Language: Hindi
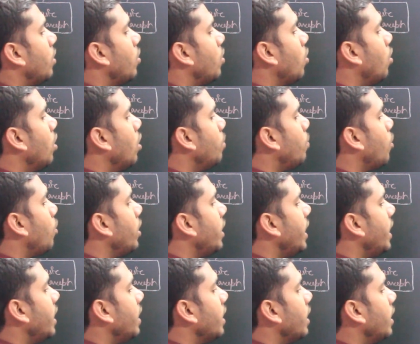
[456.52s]
नॉन
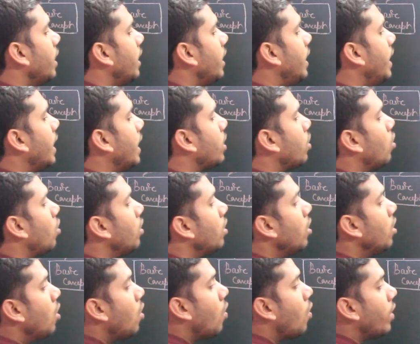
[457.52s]
बॉन्डिंग
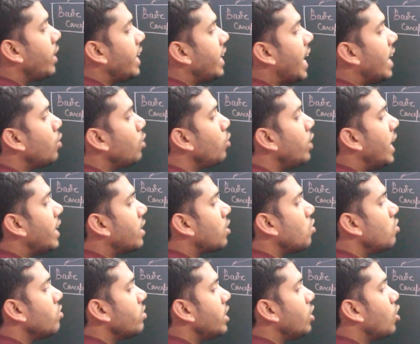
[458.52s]
इलेक्ट्रॉन और यह जो
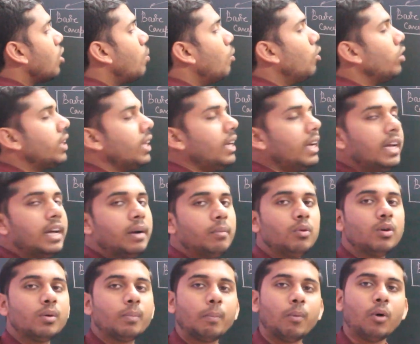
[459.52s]
इलेक्ट्रॉन्स इनको बोलते हैं
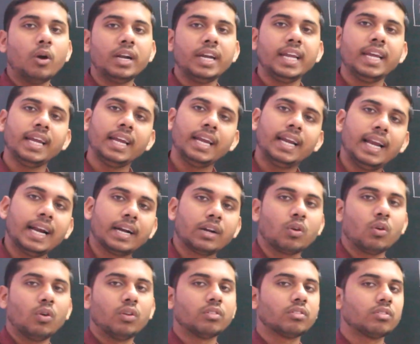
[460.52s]
हम लोग बॉन्डिंग
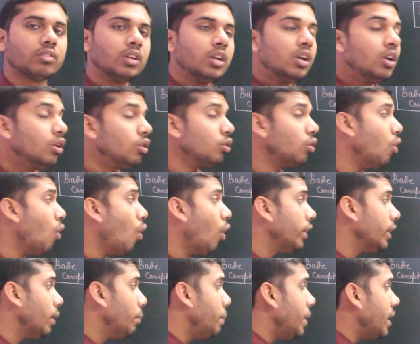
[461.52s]
इलेक्ट्रॉन्स तो
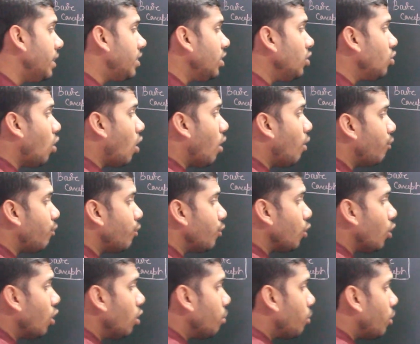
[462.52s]
ऑन द बेसिस ऑफ
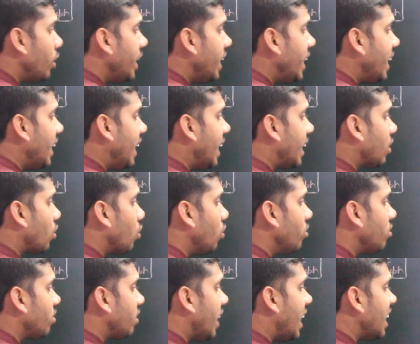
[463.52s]
नॉन बॉन्डिंग
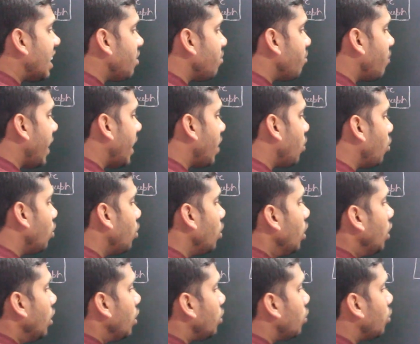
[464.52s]
इलेक्ट्रॉन्स क्लासिफाई को
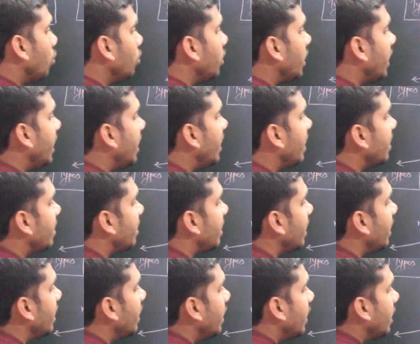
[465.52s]
दो तरीके से